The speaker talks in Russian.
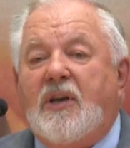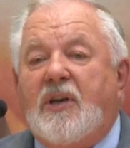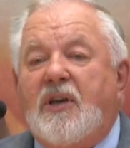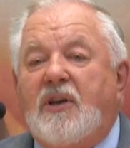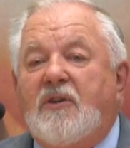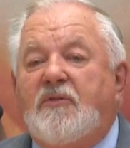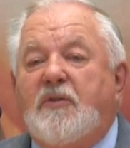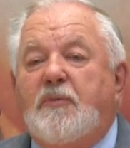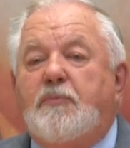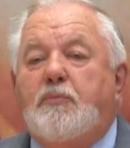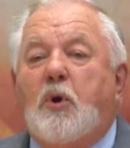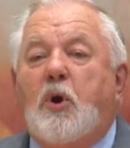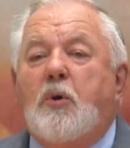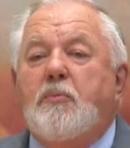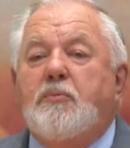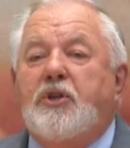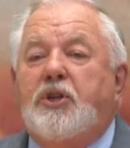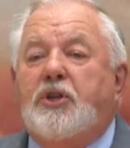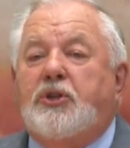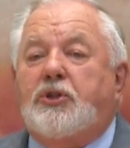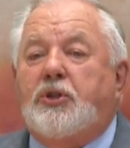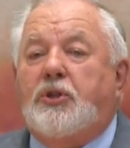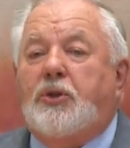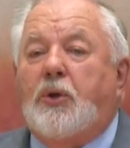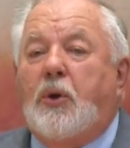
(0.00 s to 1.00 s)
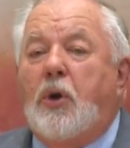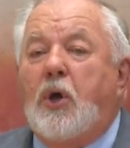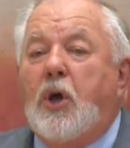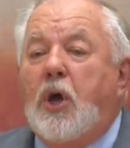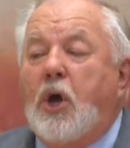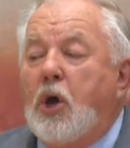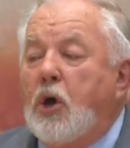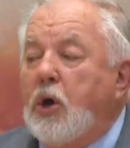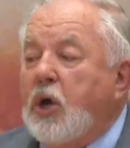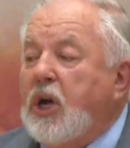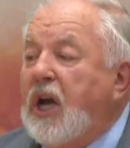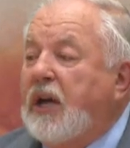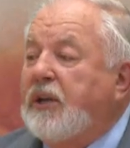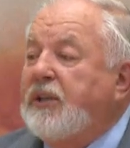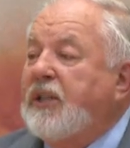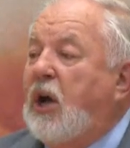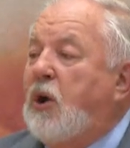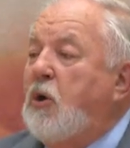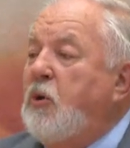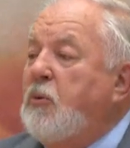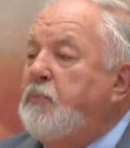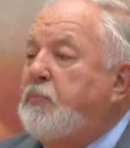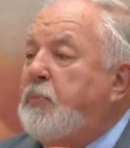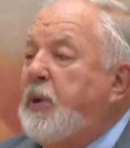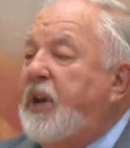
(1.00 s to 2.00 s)
Вы помните, что когда
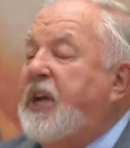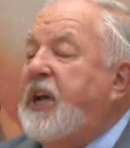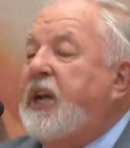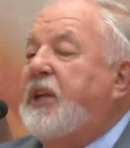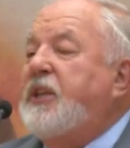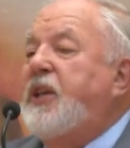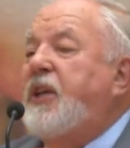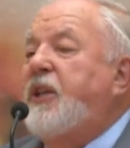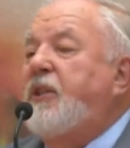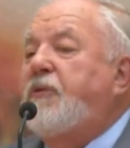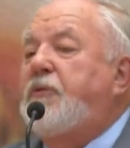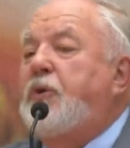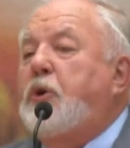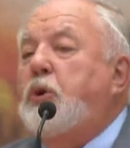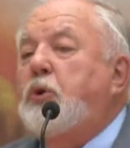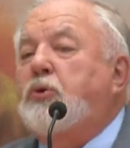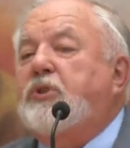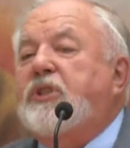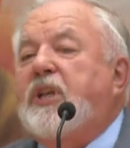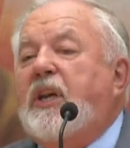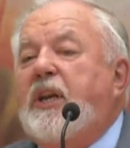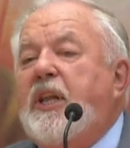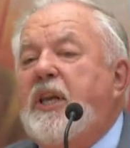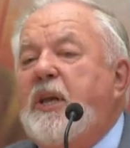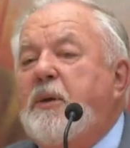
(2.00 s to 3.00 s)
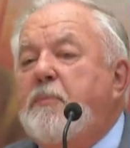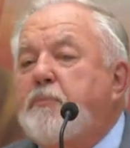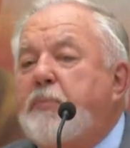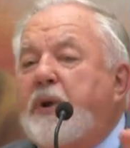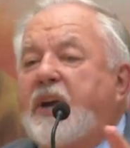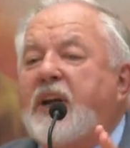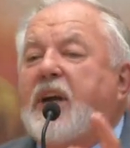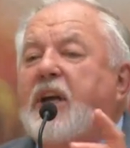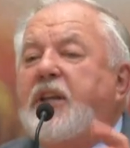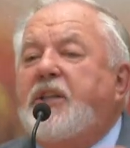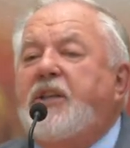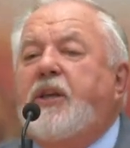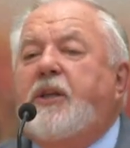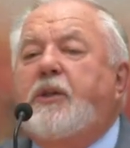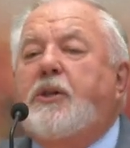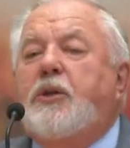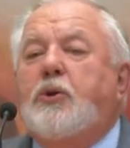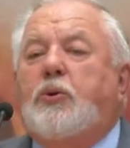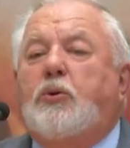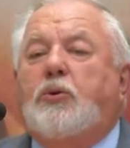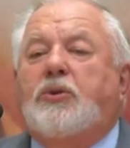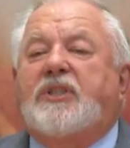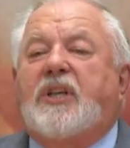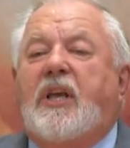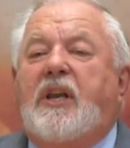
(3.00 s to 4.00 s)
он приходил в Иерусалим, проходил
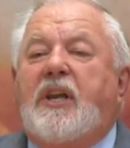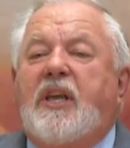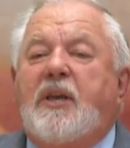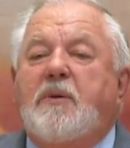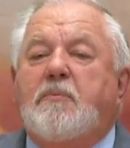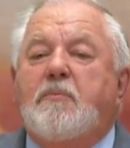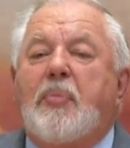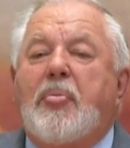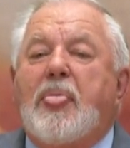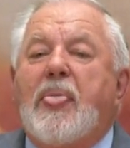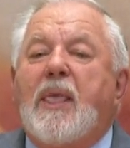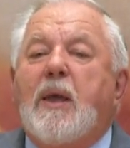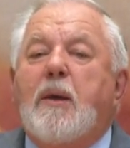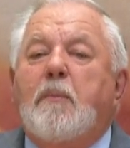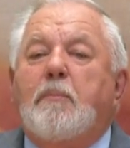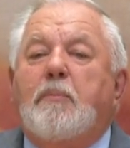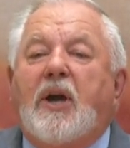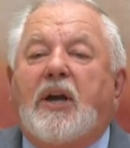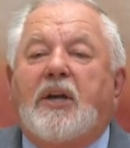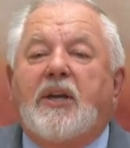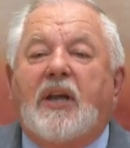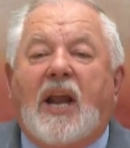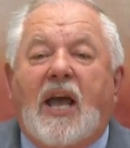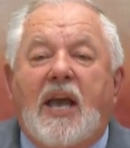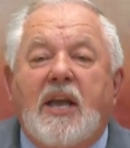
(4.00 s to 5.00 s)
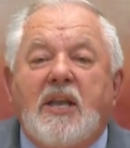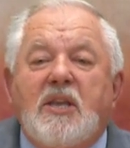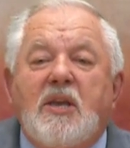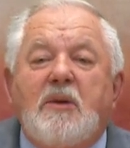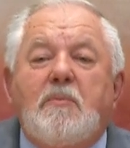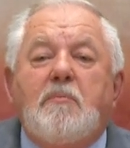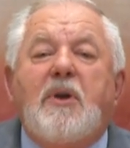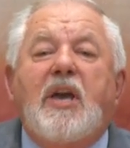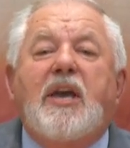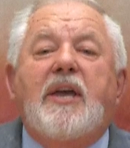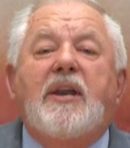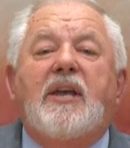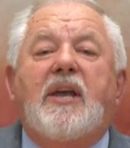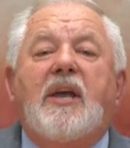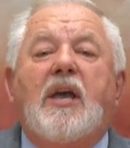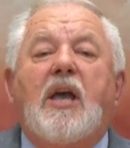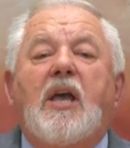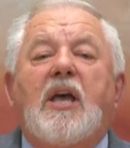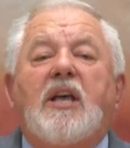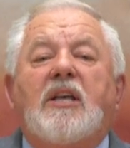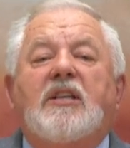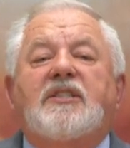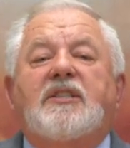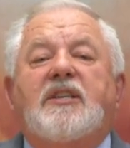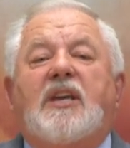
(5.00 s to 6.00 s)
Иерусалим, по крайней мере,
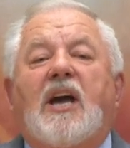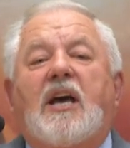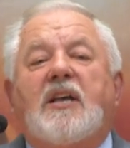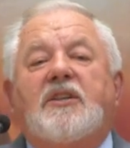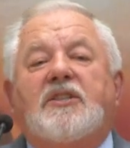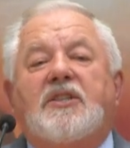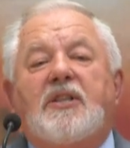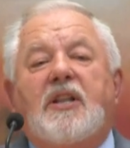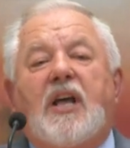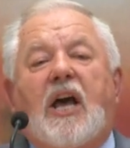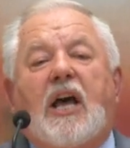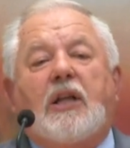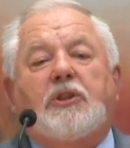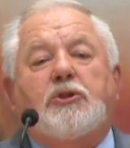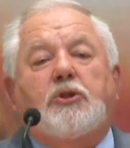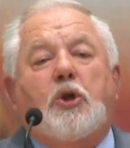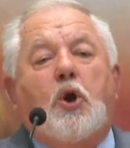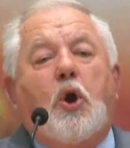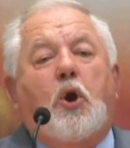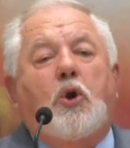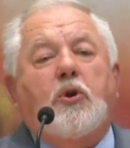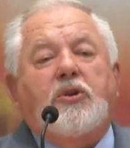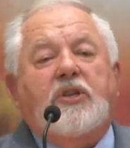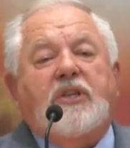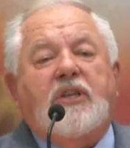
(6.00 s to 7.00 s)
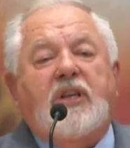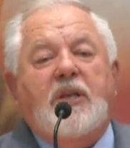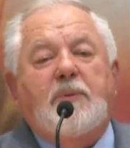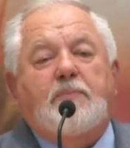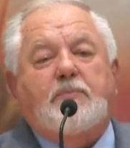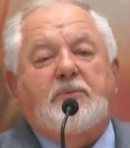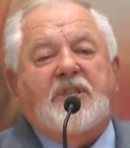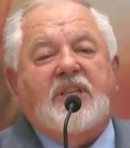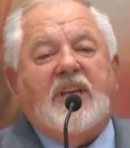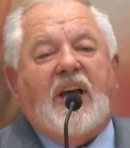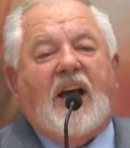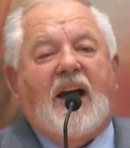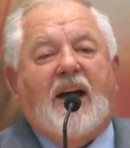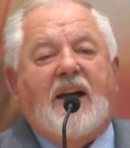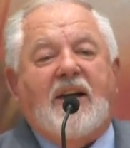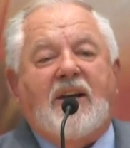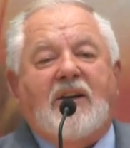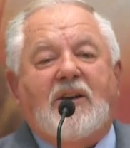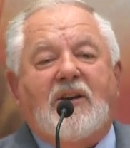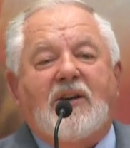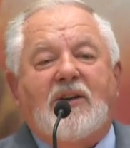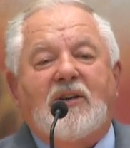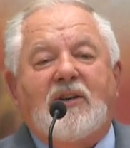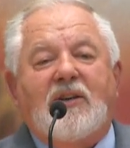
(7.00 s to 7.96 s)
сказано о трех слепцах –